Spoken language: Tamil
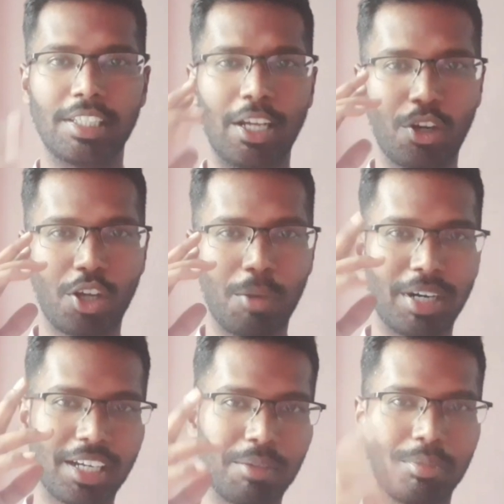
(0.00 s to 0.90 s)
எல்லோருக்கும்
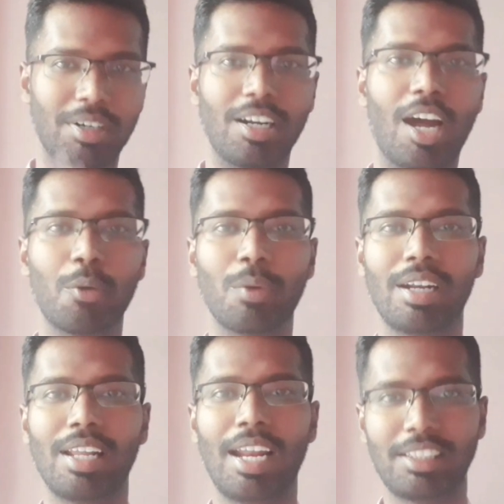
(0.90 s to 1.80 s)
வணக்கம் நான்
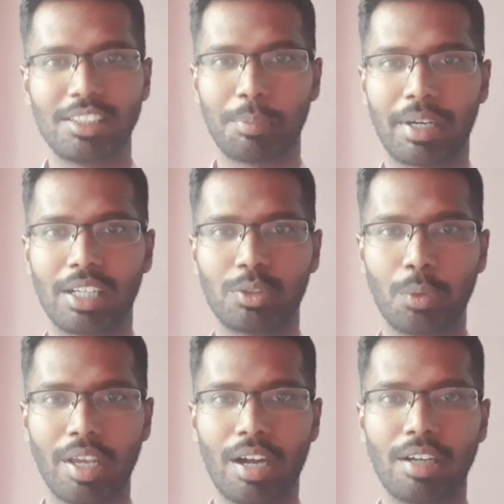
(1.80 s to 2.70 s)
உங்கள் ஹெல்த் இன்ஸ்பெக்டர்
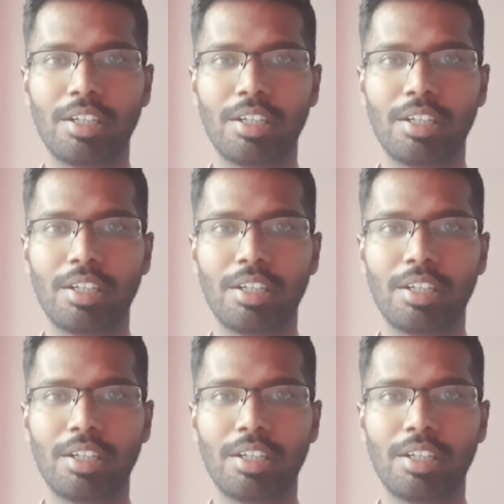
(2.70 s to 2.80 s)
சூர்யா